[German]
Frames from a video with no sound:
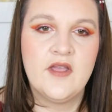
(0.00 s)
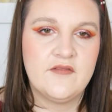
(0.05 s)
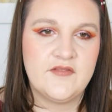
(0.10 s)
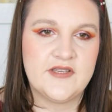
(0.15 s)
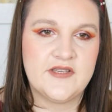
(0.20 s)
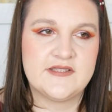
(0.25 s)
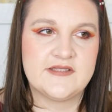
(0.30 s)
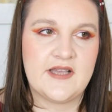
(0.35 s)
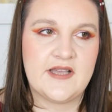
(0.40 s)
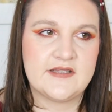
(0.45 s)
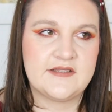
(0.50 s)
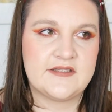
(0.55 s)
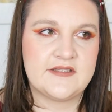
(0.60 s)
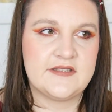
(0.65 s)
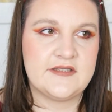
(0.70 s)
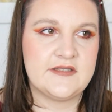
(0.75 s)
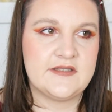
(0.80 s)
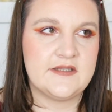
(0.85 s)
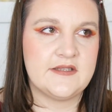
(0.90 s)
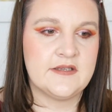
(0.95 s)
Wie gesagt,
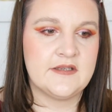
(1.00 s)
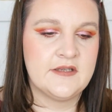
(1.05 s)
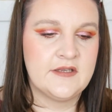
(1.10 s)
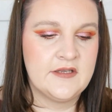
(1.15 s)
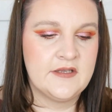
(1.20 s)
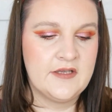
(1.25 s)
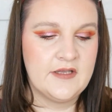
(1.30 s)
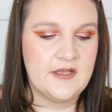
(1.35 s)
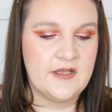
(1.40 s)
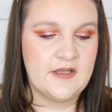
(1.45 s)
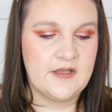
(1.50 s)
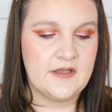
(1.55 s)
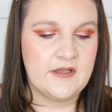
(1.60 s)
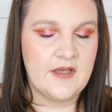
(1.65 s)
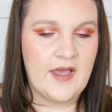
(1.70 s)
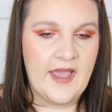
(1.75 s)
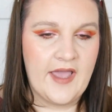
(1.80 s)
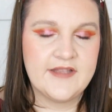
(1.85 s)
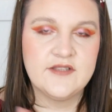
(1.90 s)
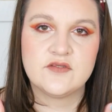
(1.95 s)
die äh,
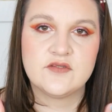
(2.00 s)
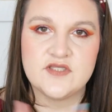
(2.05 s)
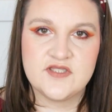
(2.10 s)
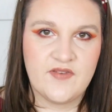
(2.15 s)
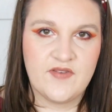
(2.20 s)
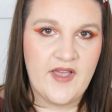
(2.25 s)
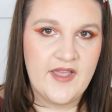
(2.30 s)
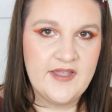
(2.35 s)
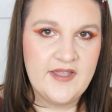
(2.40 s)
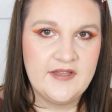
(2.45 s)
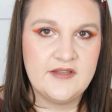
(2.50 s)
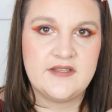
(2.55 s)
1 und 2,